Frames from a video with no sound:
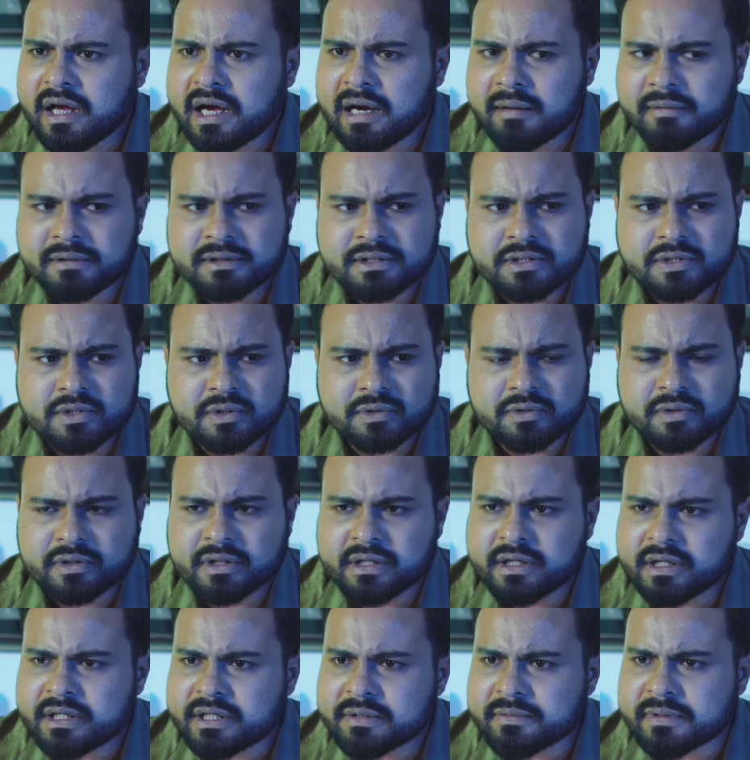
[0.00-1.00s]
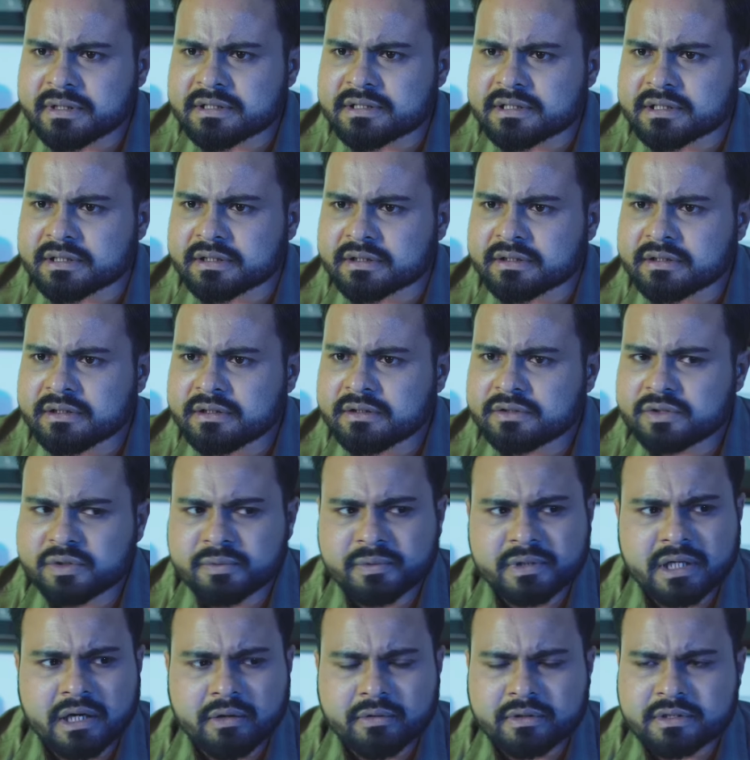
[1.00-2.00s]
আমাদের যত রিলেটিভ আছে
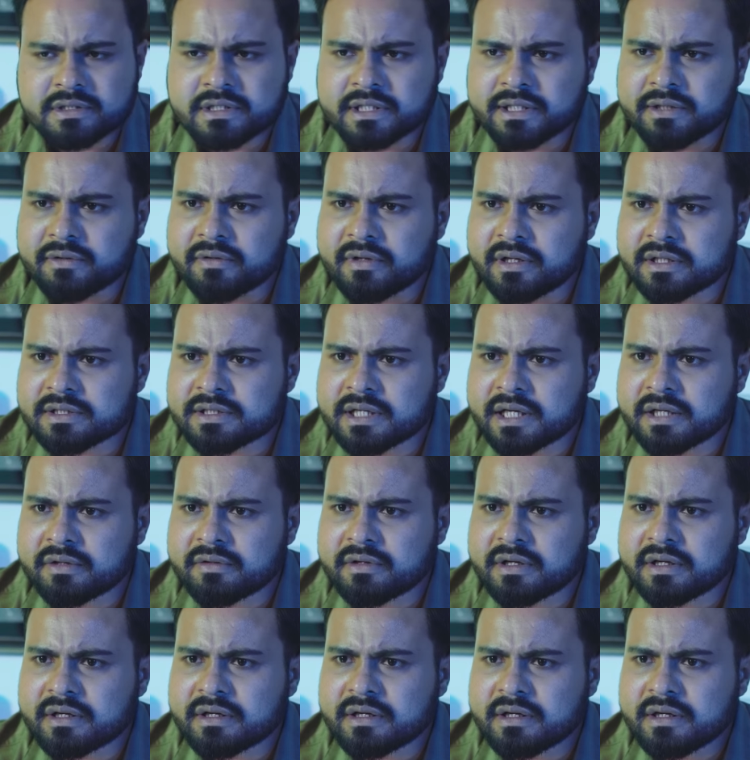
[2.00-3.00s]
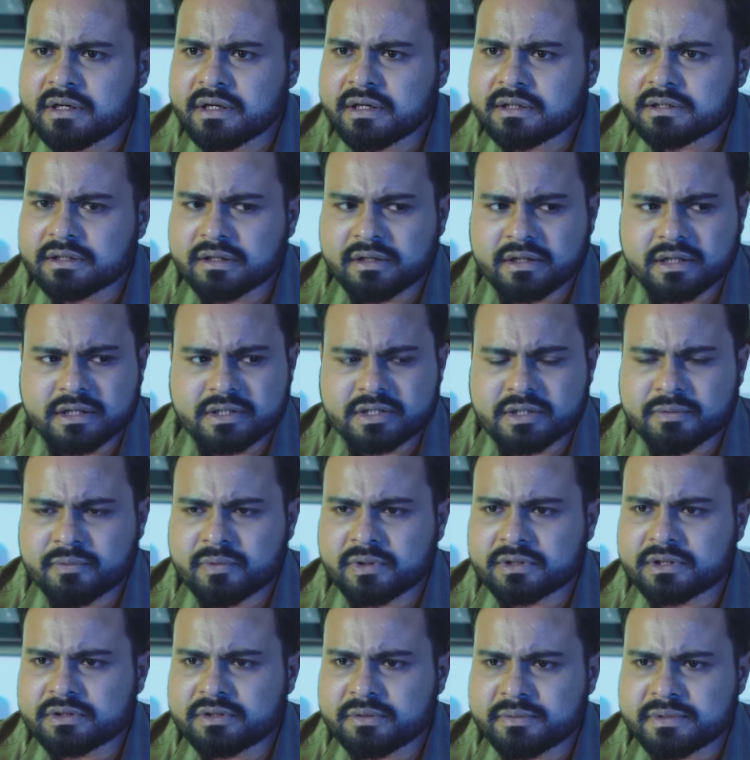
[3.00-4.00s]
তুমি কাউকে চেনো না জানো না তাহলে এসব
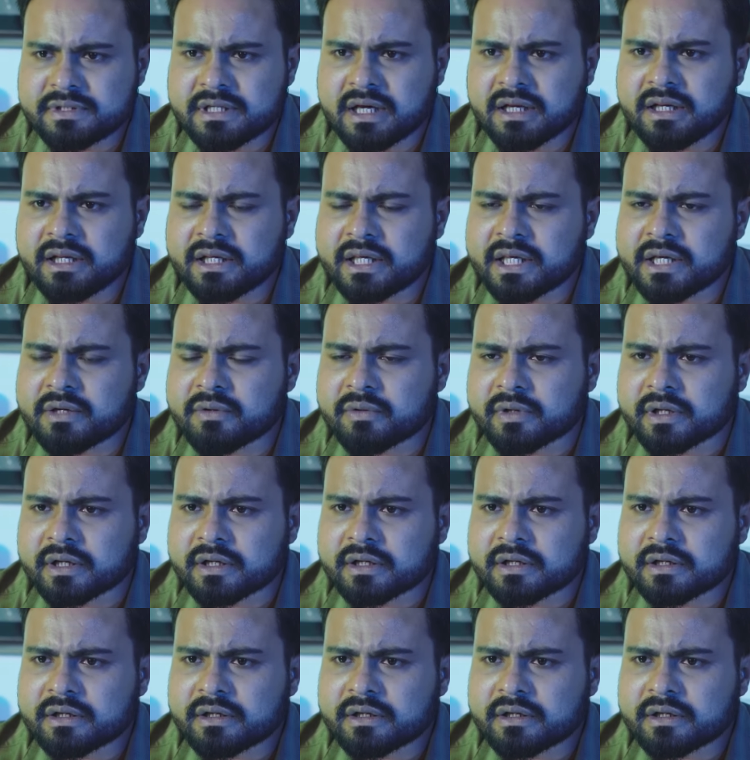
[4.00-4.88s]
কথা তুমি জানলে কি করে